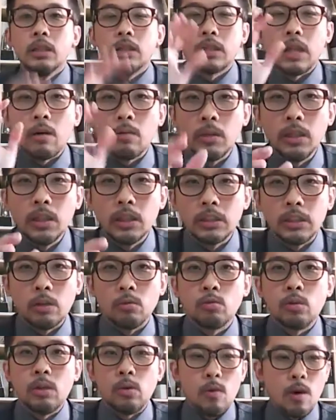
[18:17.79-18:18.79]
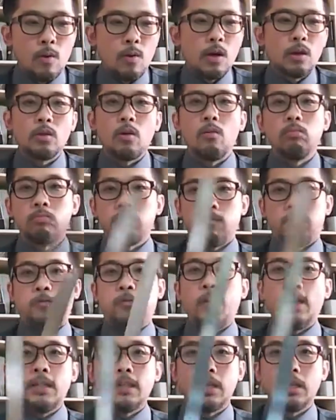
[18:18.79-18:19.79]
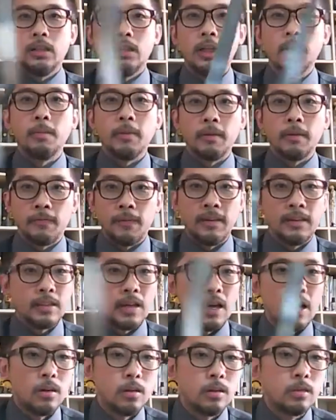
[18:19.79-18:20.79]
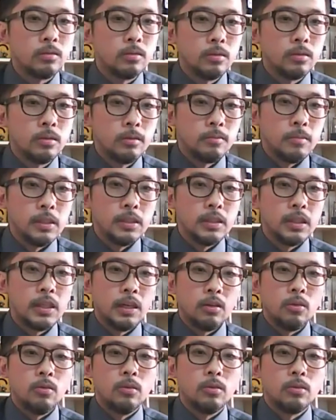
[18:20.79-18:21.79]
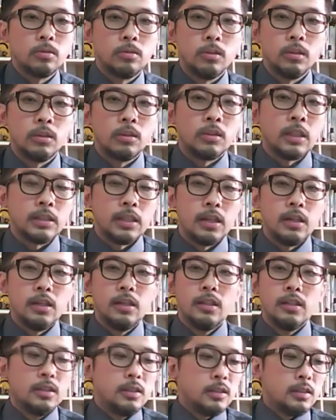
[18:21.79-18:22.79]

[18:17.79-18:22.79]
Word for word: 倒立的角锥的万花筒非常的特别，非常哦，没人看过，所以大家